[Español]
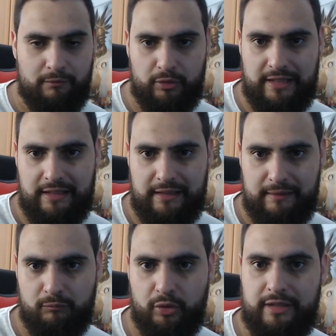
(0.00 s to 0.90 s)
voy a,
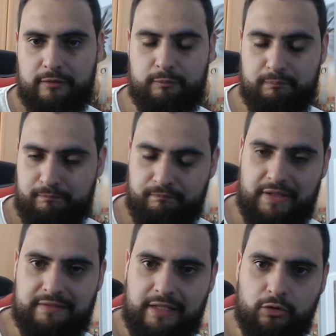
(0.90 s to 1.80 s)
voy a
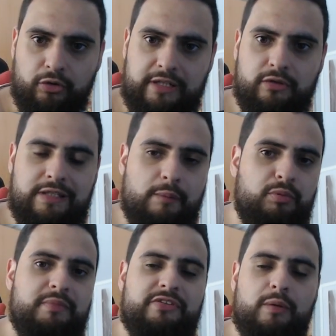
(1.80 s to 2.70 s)
estar con ellos y tal, pues
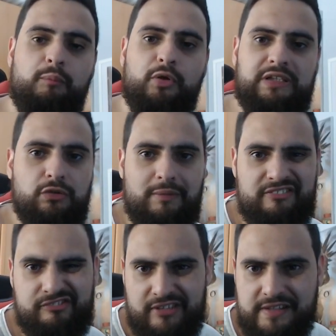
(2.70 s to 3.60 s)
me será un poquito más
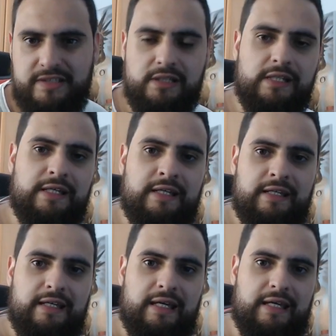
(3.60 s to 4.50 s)
fácil
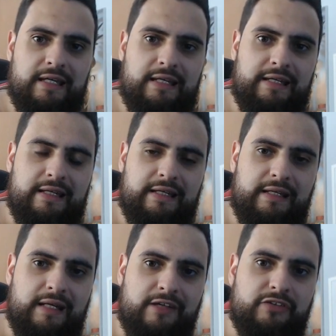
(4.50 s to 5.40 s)

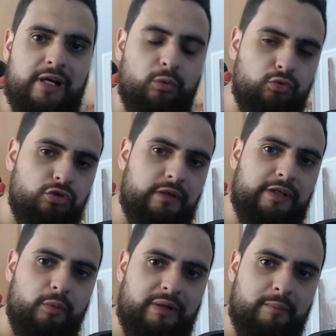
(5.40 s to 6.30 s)
eh, hacer algún
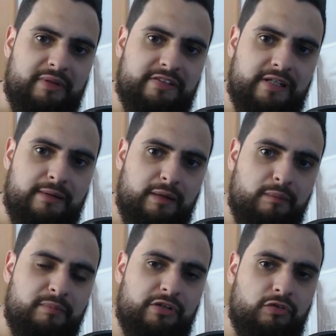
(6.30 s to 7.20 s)
torneo para PC,
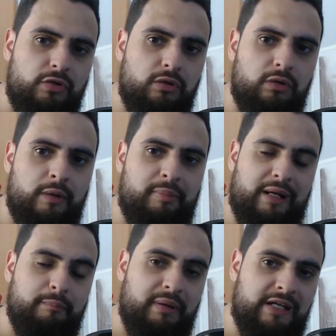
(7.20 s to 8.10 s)
versión, eh, para
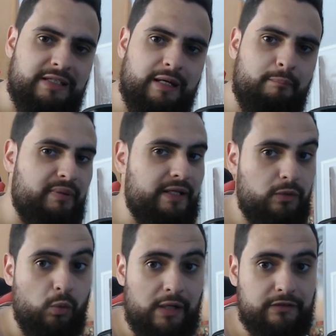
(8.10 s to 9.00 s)
España, Play
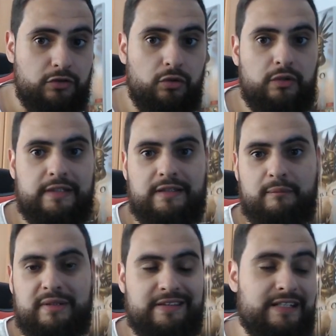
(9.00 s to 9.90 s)
4 y
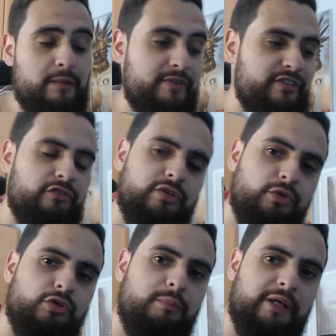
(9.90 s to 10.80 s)
también tenía pensado hacer
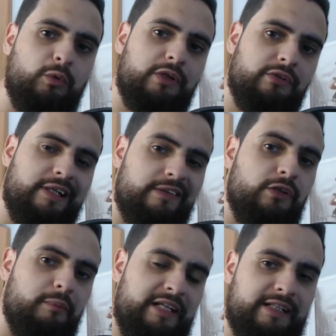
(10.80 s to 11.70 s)
otro de Play 4 en
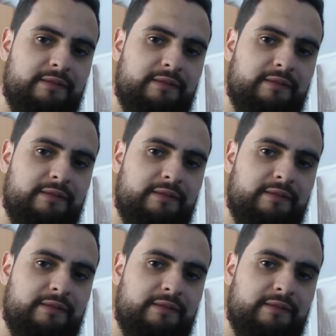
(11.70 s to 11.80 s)
Latinoamérica.